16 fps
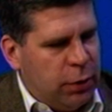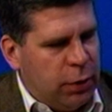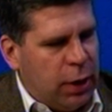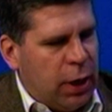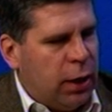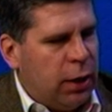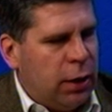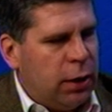
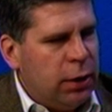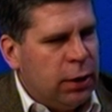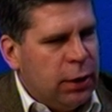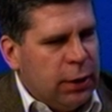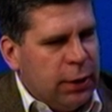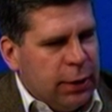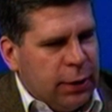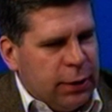kraje, e,
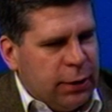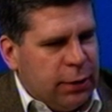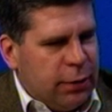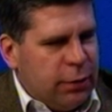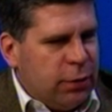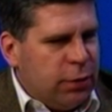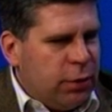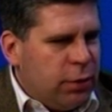
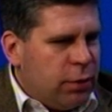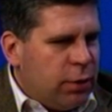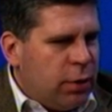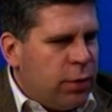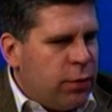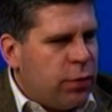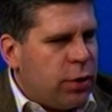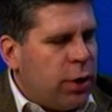no,
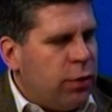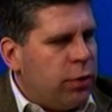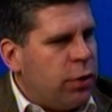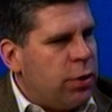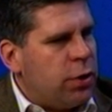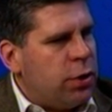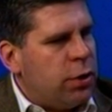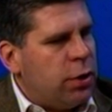najzwyczajniej w
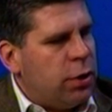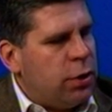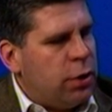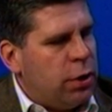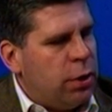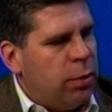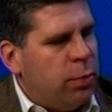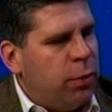świecie się,
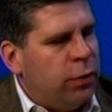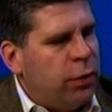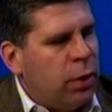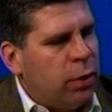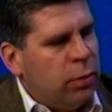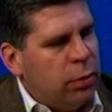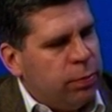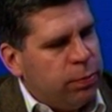się nie
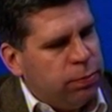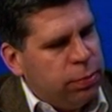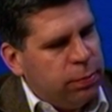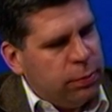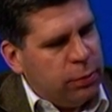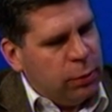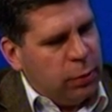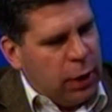powiodło.
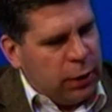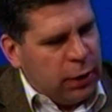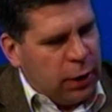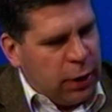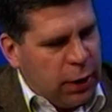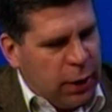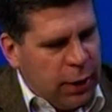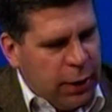Druga
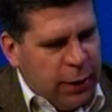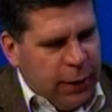taka